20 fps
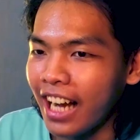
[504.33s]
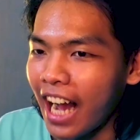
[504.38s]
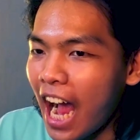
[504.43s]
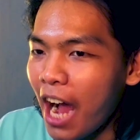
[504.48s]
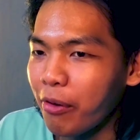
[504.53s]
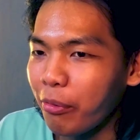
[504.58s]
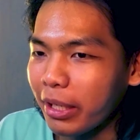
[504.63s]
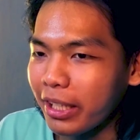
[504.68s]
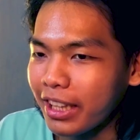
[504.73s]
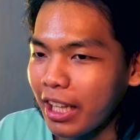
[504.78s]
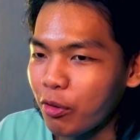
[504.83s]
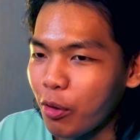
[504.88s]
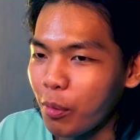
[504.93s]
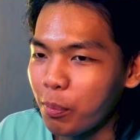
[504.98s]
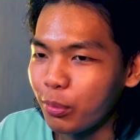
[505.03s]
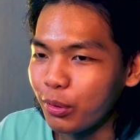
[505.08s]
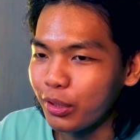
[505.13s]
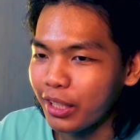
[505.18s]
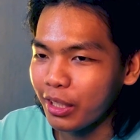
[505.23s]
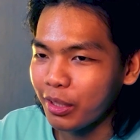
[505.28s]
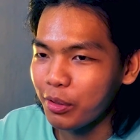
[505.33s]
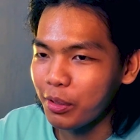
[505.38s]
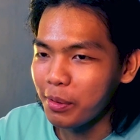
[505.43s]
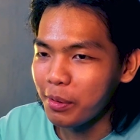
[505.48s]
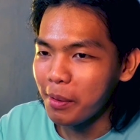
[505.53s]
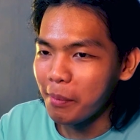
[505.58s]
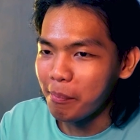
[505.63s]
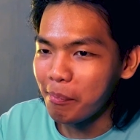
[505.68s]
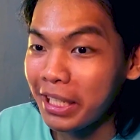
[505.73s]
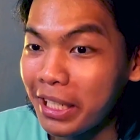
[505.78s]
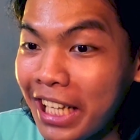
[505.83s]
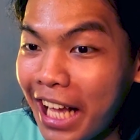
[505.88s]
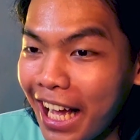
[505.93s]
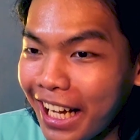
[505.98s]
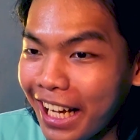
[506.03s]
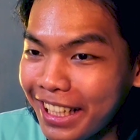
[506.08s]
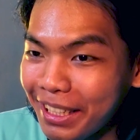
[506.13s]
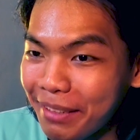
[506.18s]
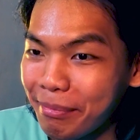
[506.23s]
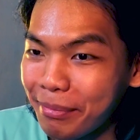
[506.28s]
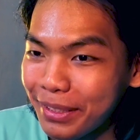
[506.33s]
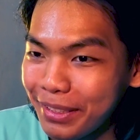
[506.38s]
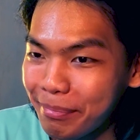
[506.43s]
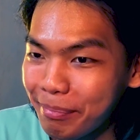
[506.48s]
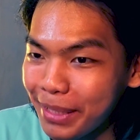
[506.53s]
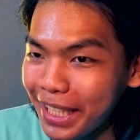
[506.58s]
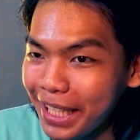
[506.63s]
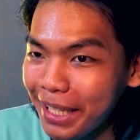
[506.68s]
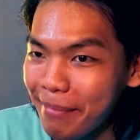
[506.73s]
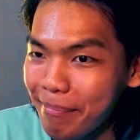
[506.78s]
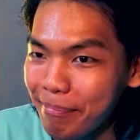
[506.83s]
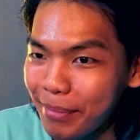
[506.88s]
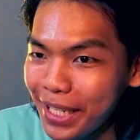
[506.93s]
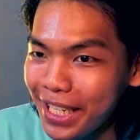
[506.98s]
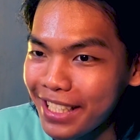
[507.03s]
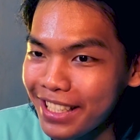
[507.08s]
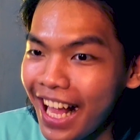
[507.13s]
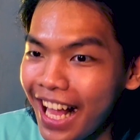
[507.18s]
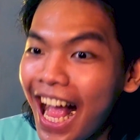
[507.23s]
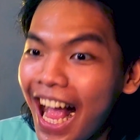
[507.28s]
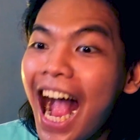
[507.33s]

Keawetan komputerku menyaki musuh menipis.